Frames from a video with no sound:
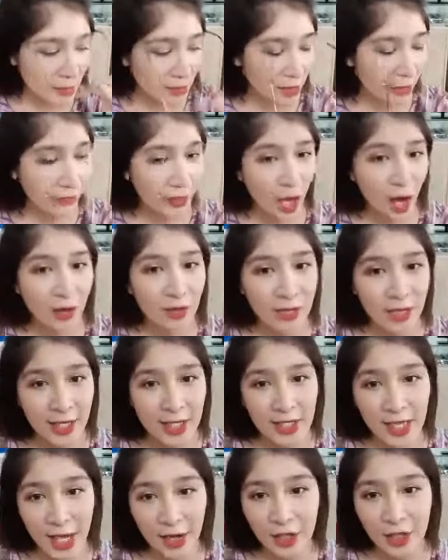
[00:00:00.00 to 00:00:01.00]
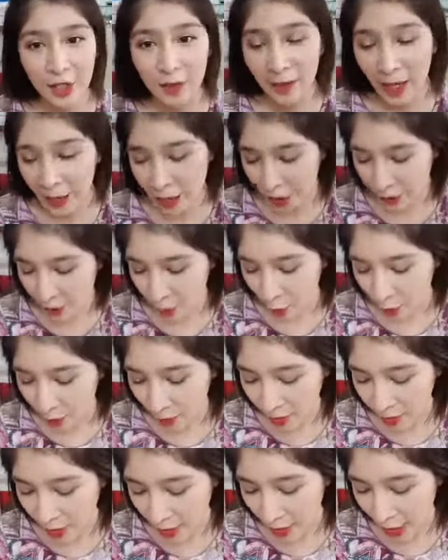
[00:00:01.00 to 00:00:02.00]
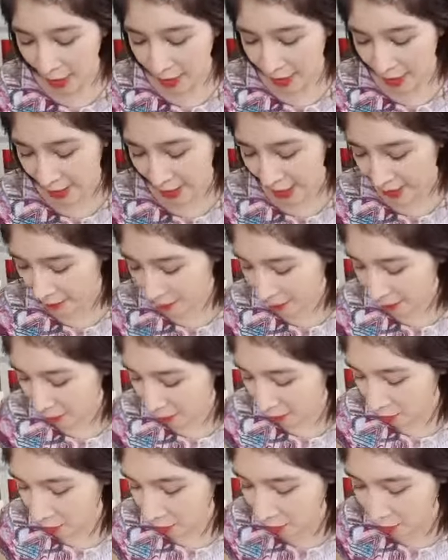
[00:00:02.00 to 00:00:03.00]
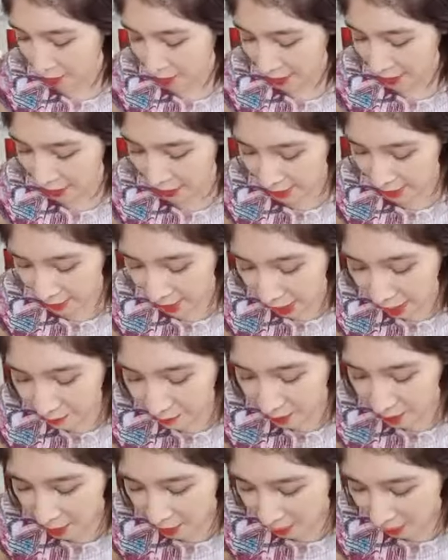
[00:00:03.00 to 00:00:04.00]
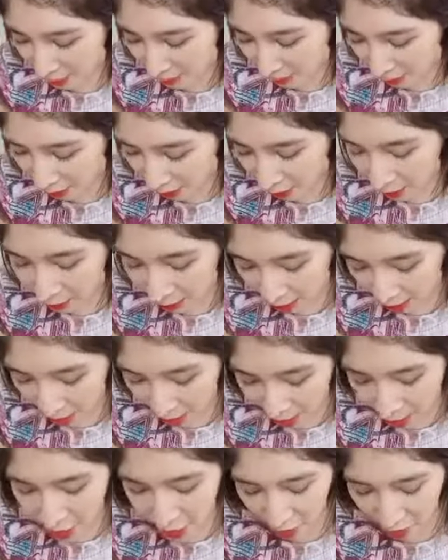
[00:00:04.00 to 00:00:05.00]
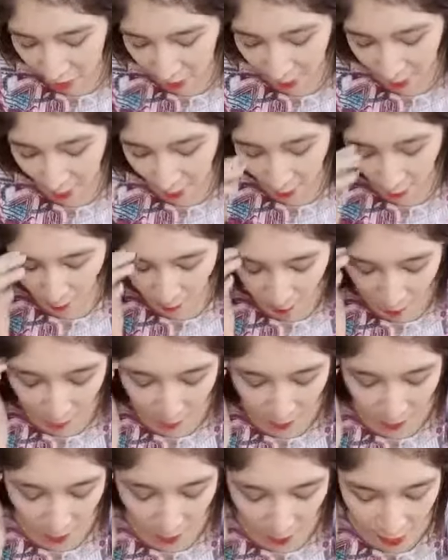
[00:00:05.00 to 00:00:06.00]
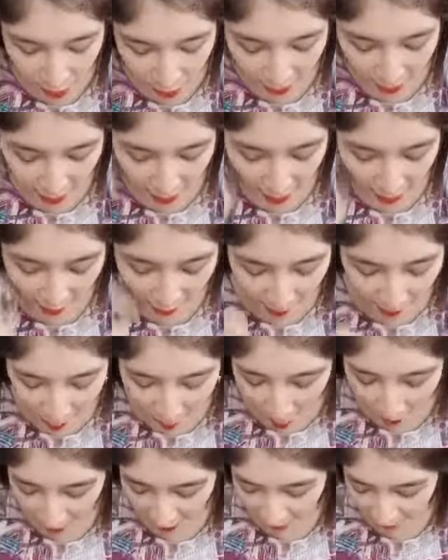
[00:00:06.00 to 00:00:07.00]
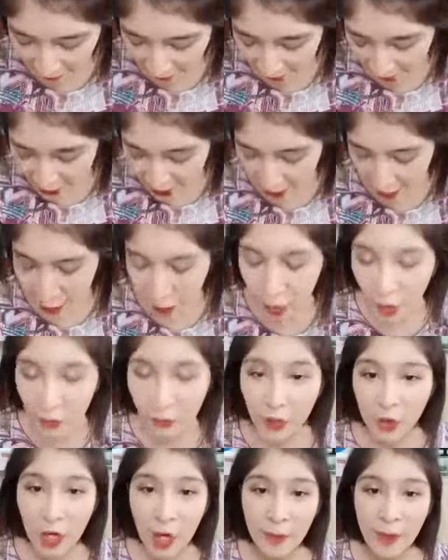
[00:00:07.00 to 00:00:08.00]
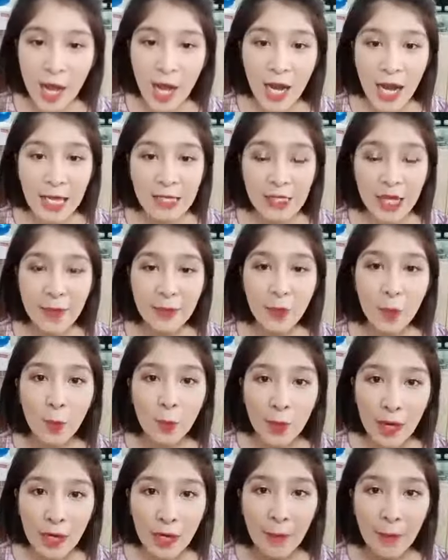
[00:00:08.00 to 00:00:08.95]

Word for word: tại vì ơn chỉ sale trong livestream này của mình cho nên anh chị nào mà mình ở gần địa chỉ shop thì mình có thể đến trực tiếp shop cũng được nhưng mà để mà mua hàng với giá sale thì vui lòng để lại cho em cũng là